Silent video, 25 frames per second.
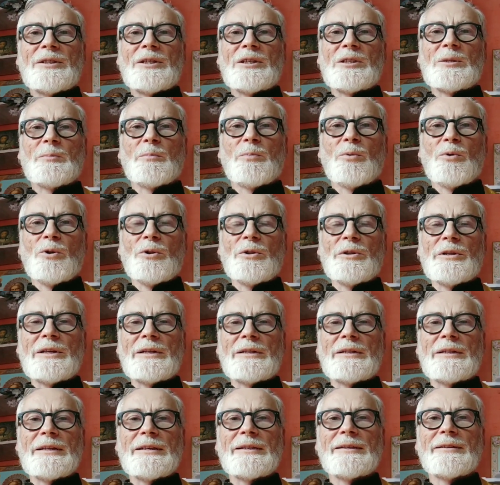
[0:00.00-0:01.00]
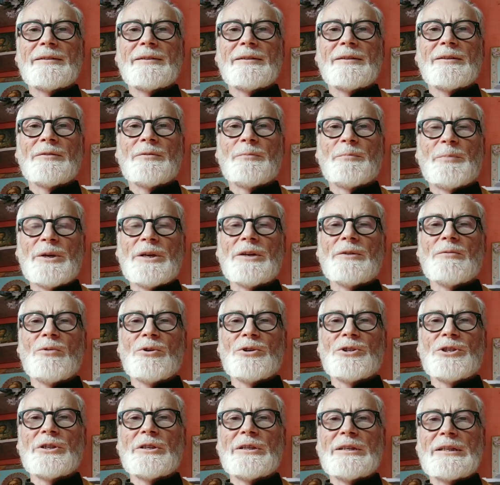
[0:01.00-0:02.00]
исполнит в первую
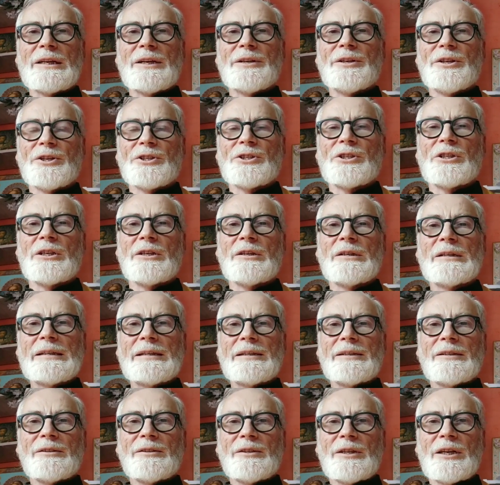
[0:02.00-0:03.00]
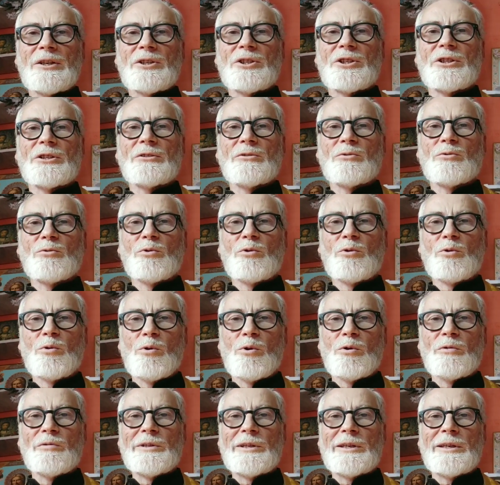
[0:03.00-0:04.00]
очередь, конечно, наши
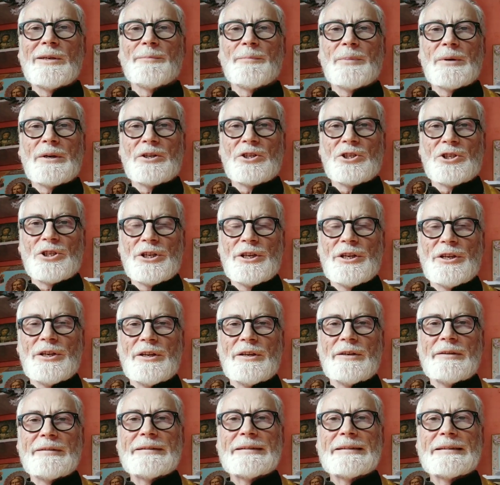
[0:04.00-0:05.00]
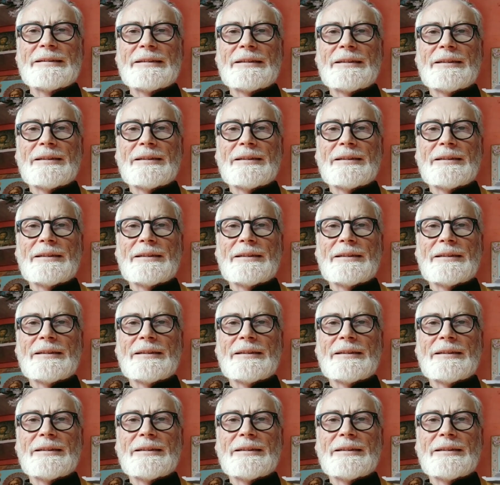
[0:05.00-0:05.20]
духовные прошения.